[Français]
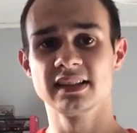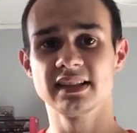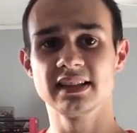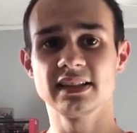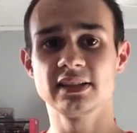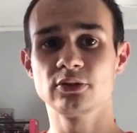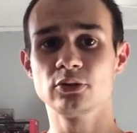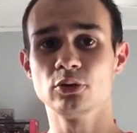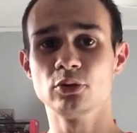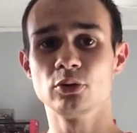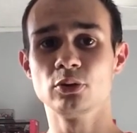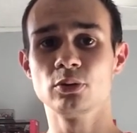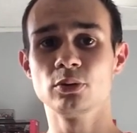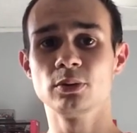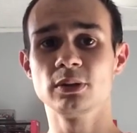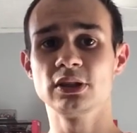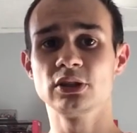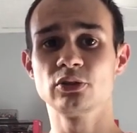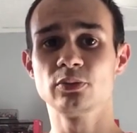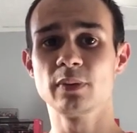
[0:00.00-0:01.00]
et
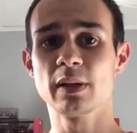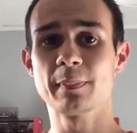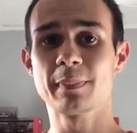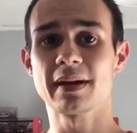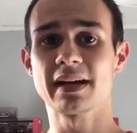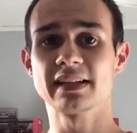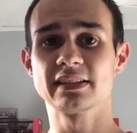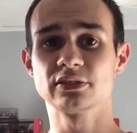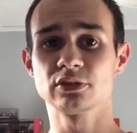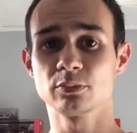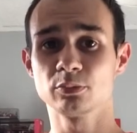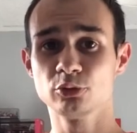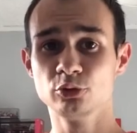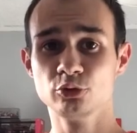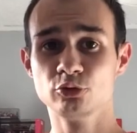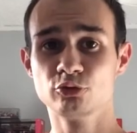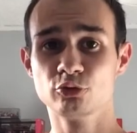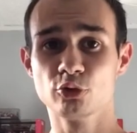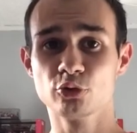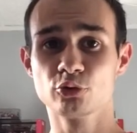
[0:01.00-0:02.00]
je, et je mets par exemple
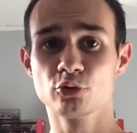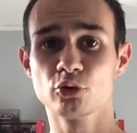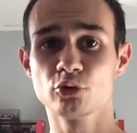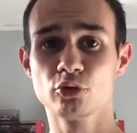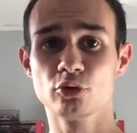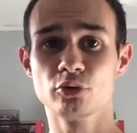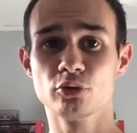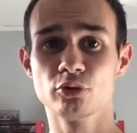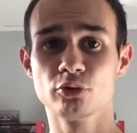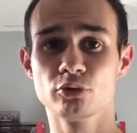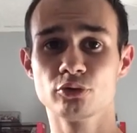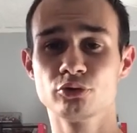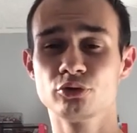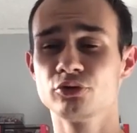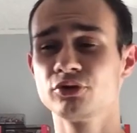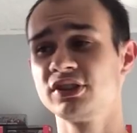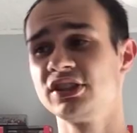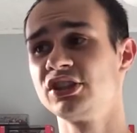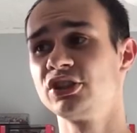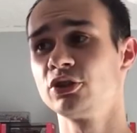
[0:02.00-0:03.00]
une photo de,
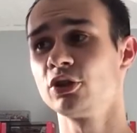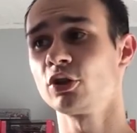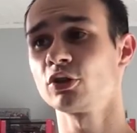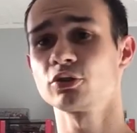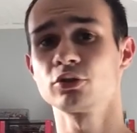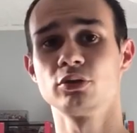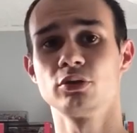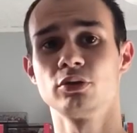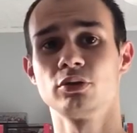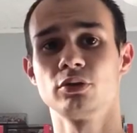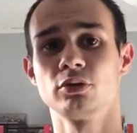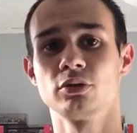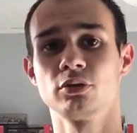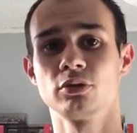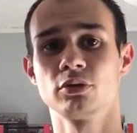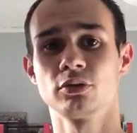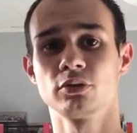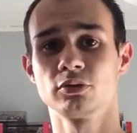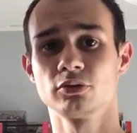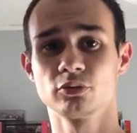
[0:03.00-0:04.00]
du t-shirt,
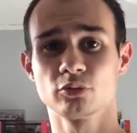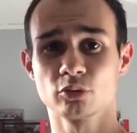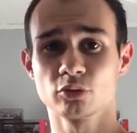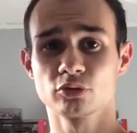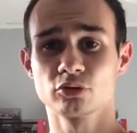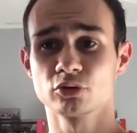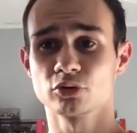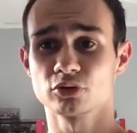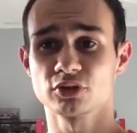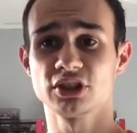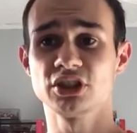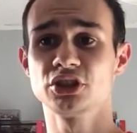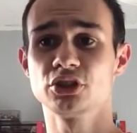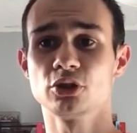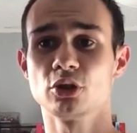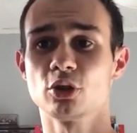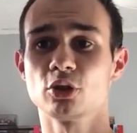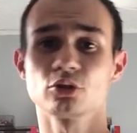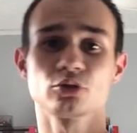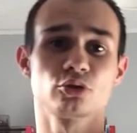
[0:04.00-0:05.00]
euh, donc sur
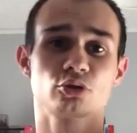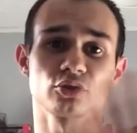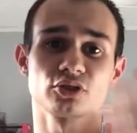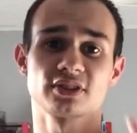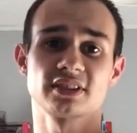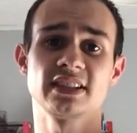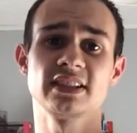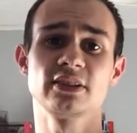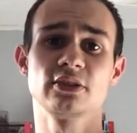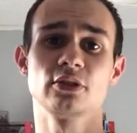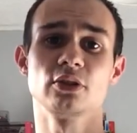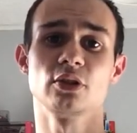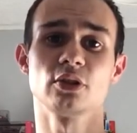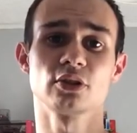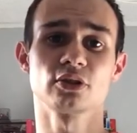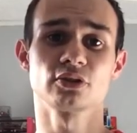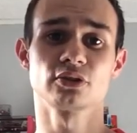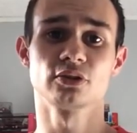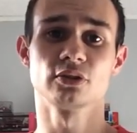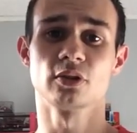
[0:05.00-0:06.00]
t-shirt, sur
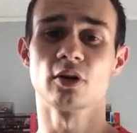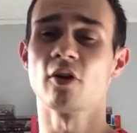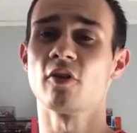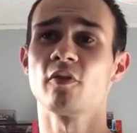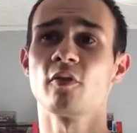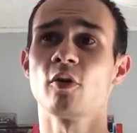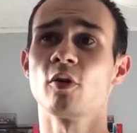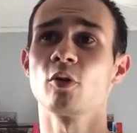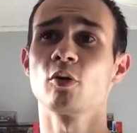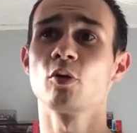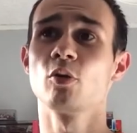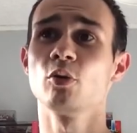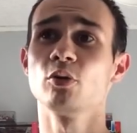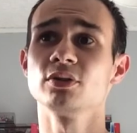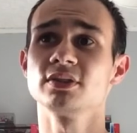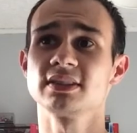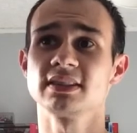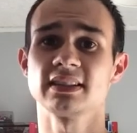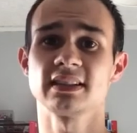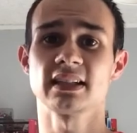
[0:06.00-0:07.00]
stickers, en,
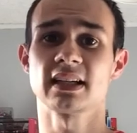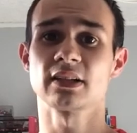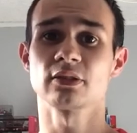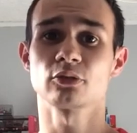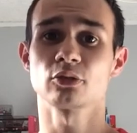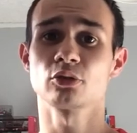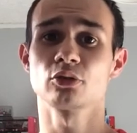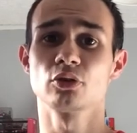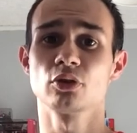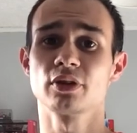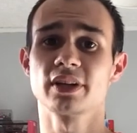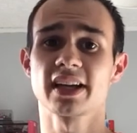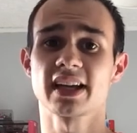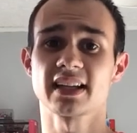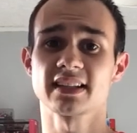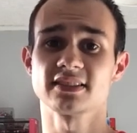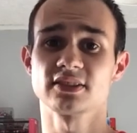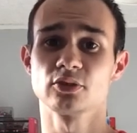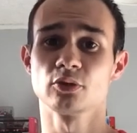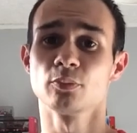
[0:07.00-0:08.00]
gros c'est un truc de
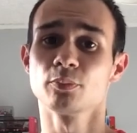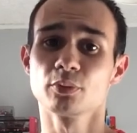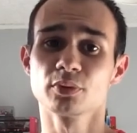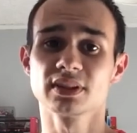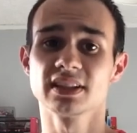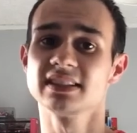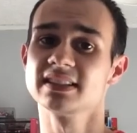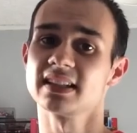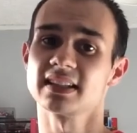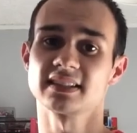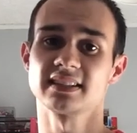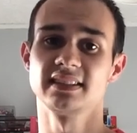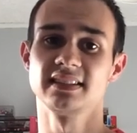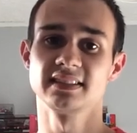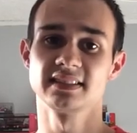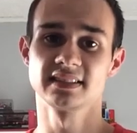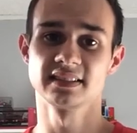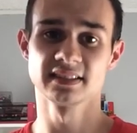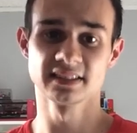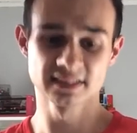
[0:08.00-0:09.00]
création pour des
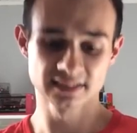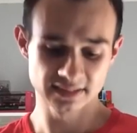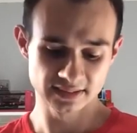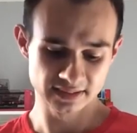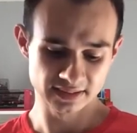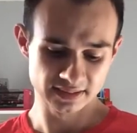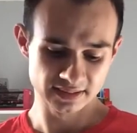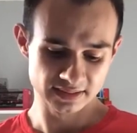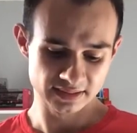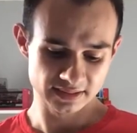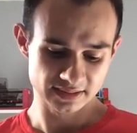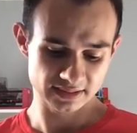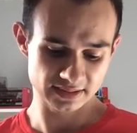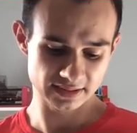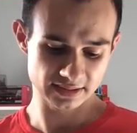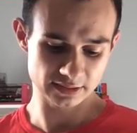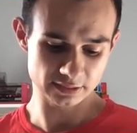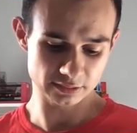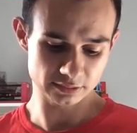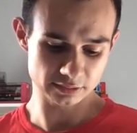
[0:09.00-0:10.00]
artistes.
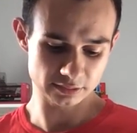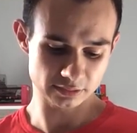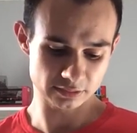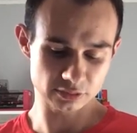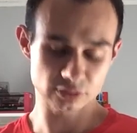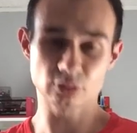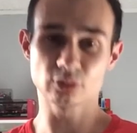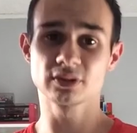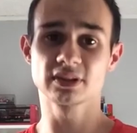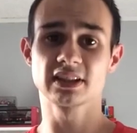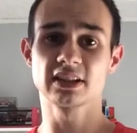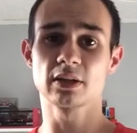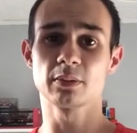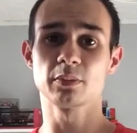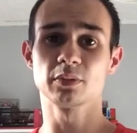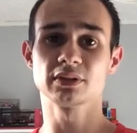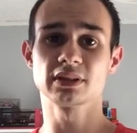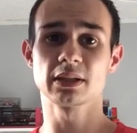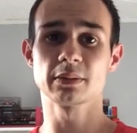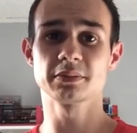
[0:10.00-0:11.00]
Et euh, donc j'ai
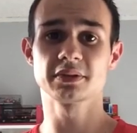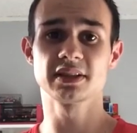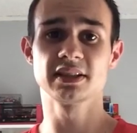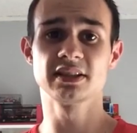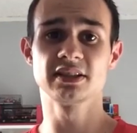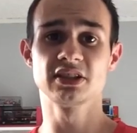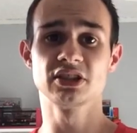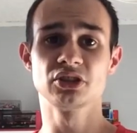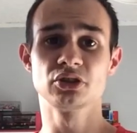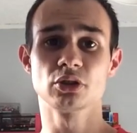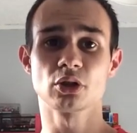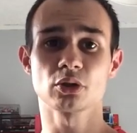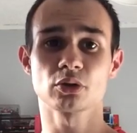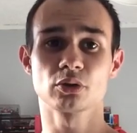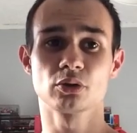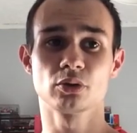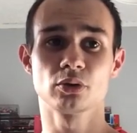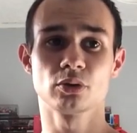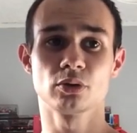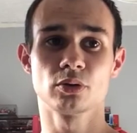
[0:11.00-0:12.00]
commandé un petit
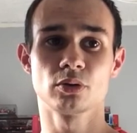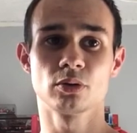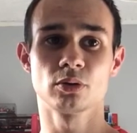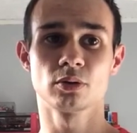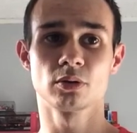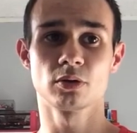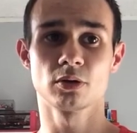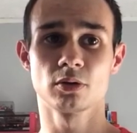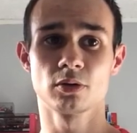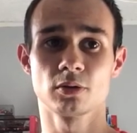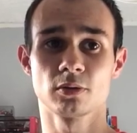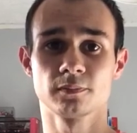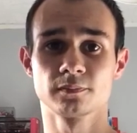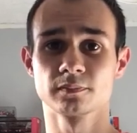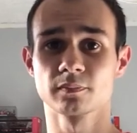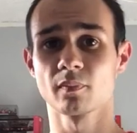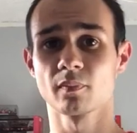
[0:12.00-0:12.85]
t-shirt euh,